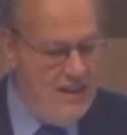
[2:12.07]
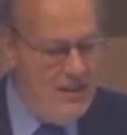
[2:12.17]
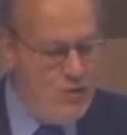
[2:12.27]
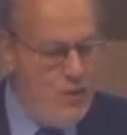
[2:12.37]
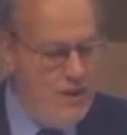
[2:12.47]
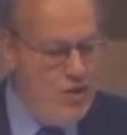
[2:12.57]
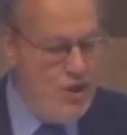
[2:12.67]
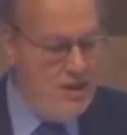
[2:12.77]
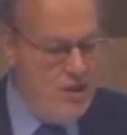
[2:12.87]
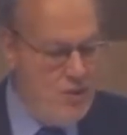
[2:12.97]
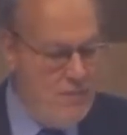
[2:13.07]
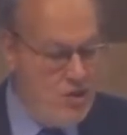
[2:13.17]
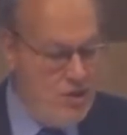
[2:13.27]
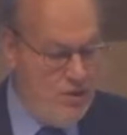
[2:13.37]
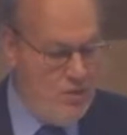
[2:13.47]
dal, 15 al
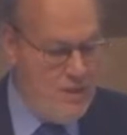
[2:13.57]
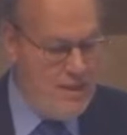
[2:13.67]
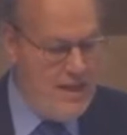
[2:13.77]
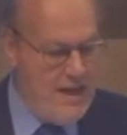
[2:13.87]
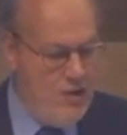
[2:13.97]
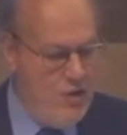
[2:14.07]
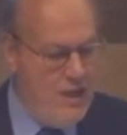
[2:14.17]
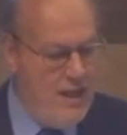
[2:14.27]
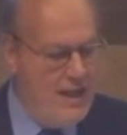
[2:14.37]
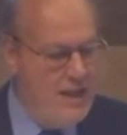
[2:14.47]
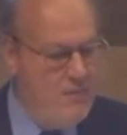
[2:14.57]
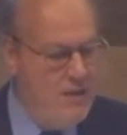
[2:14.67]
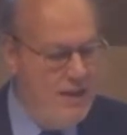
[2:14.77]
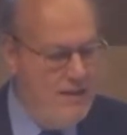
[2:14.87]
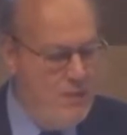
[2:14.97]
10% quest'anno e anche
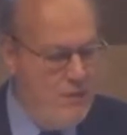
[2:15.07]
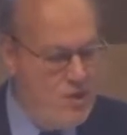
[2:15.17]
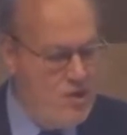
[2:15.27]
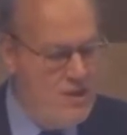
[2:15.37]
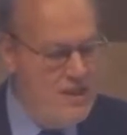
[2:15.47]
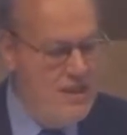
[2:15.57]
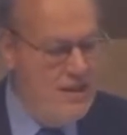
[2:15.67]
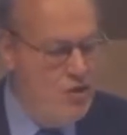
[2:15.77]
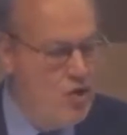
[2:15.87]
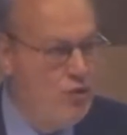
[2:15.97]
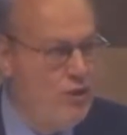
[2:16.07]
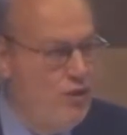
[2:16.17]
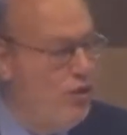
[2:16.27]
privati professionisti dal 18 al